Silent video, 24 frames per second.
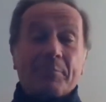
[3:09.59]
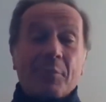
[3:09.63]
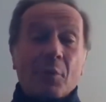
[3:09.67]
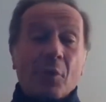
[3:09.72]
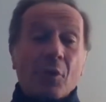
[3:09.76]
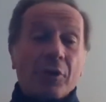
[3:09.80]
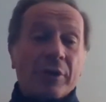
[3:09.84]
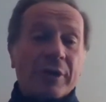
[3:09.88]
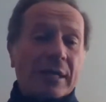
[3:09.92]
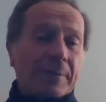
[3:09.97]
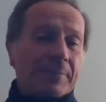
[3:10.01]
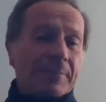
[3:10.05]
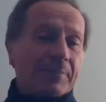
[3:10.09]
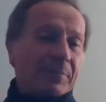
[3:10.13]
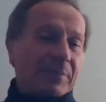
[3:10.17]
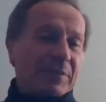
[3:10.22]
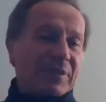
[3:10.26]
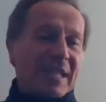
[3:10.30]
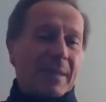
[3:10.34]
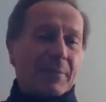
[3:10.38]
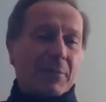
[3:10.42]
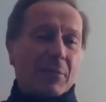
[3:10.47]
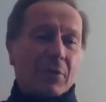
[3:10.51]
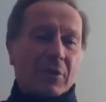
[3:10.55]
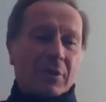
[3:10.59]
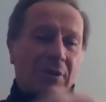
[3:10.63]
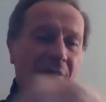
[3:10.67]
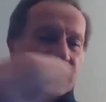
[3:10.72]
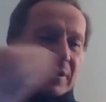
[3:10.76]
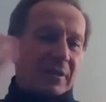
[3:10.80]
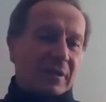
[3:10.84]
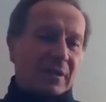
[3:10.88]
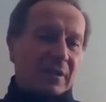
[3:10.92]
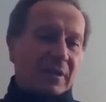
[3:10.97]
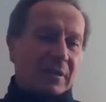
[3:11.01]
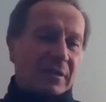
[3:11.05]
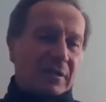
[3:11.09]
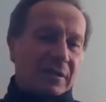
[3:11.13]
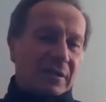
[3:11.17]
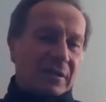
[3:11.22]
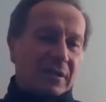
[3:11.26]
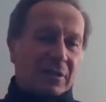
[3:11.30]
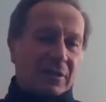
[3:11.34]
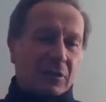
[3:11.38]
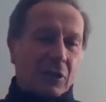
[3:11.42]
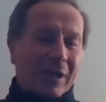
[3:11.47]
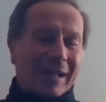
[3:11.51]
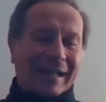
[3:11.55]
Poi diciamo,
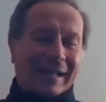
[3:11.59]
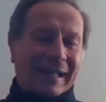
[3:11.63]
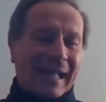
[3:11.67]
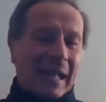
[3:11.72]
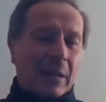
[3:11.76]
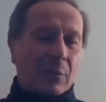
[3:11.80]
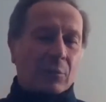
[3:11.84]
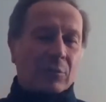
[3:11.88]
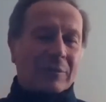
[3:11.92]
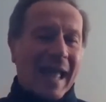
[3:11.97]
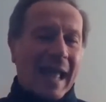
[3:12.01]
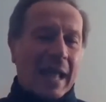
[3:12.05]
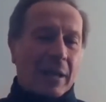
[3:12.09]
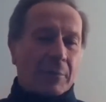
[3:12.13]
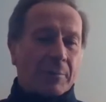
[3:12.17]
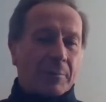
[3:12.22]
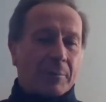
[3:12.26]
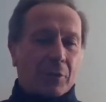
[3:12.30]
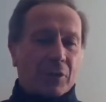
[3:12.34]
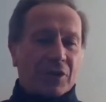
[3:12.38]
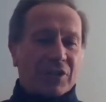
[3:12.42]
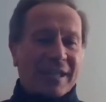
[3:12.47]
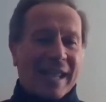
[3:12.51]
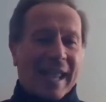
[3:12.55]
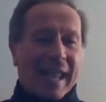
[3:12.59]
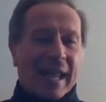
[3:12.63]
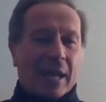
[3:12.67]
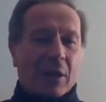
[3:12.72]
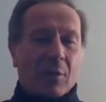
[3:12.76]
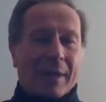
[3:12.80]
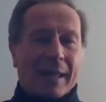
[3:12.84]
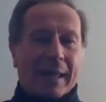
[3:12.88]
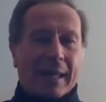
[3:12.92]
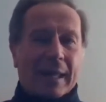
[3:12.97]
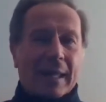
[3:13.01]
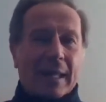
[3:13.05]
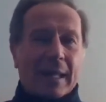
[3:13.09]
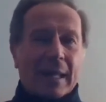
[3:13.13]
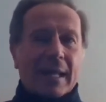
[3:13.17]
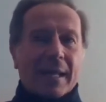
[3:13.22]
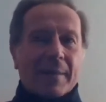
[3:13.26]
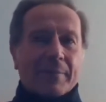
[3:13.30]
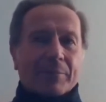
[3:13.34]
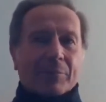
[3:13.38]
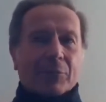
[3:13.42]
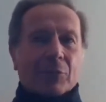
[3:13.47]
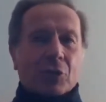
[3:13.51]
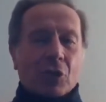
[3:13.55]
il countdown prosegue
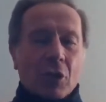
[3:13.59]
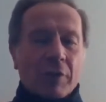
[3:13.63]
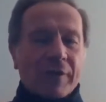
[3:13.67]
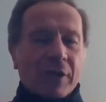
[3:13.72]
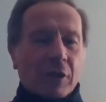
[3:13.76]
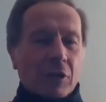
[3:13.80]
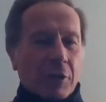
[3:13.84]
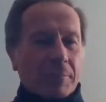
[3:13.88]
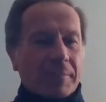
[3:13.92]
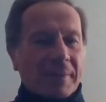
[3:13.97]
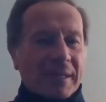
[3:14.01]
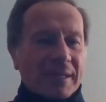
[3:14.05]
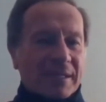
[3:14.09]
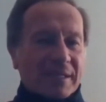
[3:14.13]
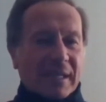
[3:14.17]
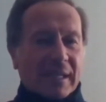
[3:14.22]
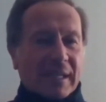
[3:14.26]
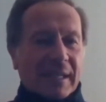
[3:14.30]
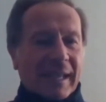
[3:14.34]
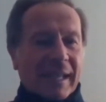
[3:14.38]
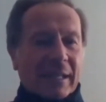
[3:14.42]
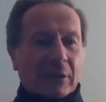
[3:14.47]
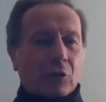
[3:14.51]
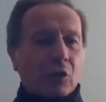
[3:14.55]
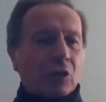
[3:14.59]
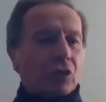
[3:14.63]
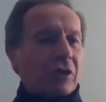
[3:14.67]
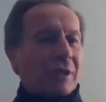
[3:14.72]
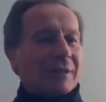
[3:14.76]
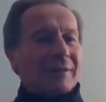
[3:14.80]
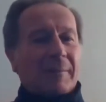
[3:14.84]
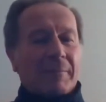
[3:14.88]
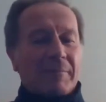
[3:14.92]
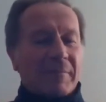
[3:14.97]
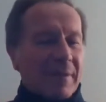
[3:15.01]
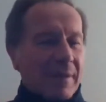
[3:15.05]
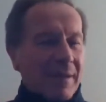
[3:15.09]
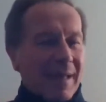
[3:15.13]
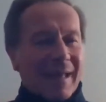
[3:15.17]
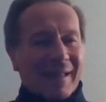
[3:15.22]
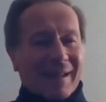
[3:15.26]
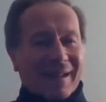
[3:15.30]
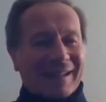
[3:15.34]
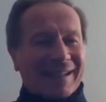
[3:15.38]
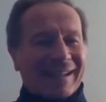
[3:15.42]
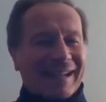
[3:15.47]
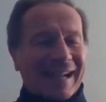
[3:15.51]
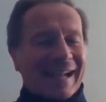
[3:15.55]
dove cominci è tutto mm,
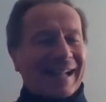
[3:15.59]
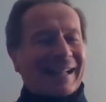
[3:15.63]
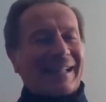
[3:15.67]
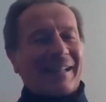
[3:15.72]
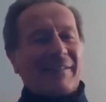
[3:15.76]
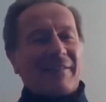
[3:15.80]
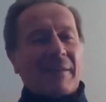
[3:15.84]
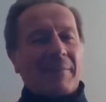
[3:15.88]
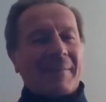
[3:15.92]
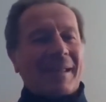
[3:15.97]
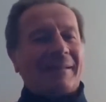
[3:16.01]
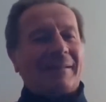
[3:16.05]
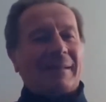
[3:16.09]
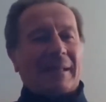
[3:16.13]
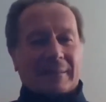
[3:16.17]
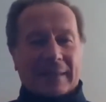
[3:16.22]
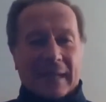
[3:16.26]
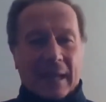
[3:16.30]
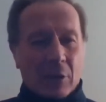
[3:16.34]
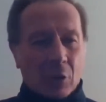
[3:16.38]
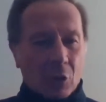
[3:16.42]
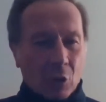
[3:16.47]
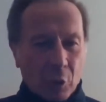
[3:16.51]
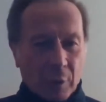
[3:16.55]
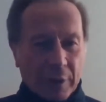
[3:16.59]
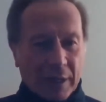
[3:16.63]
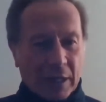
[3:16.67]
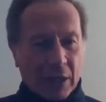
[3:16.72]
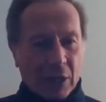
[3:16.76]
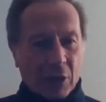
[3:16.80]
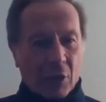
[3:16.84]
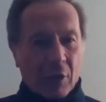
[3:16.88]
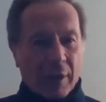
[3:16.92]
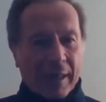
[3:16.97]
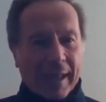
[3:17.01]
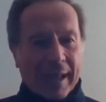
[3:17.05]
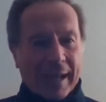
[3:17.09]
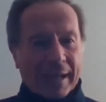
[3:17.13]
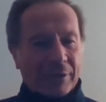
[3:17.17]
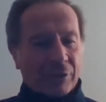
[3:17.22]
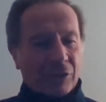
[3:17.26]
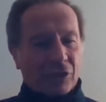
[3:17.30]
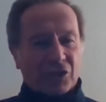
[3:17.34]
relativamente tranquillo, eh?